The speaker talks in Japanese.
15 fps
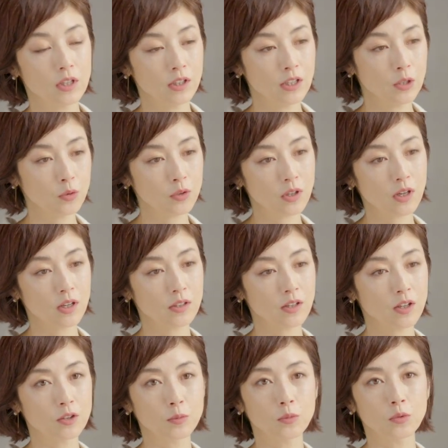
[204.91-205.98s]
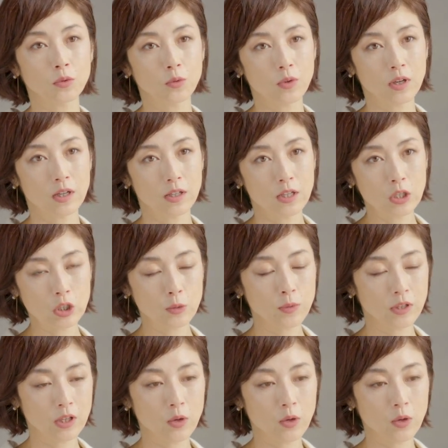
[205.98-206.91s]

家の中にあるものは全